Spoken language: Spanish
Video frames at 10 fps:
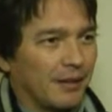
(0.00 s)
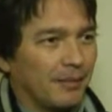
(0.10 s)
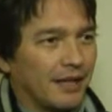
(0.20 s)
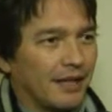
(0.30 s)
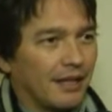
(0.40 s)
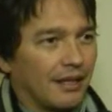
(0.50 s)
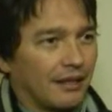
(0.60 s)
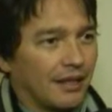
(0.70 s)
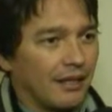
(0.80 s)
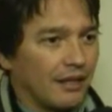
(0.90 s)
espera a
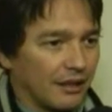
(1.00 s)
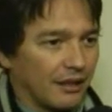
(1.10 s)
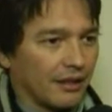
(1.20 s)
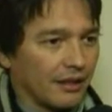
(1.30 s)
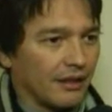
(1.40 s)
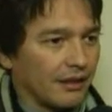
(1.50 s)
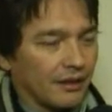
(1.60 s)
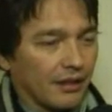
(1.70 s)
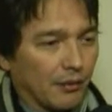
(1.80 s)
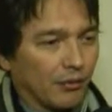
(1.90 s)
raíz de
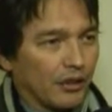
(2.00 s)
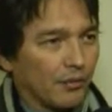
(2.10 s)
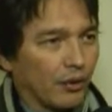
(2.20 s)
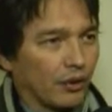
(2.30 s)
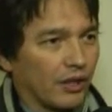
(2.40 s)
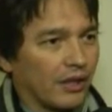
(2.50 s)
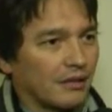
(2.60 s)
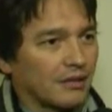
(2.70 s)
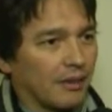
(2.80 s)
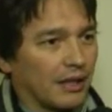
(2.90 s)
que tenemos un tiempo de
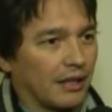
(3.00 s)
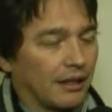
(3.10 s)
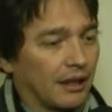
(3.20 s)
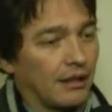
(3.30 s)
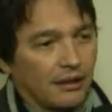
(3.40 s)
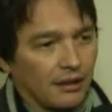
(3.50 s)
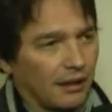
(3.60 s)
tolerancia para arrancar y,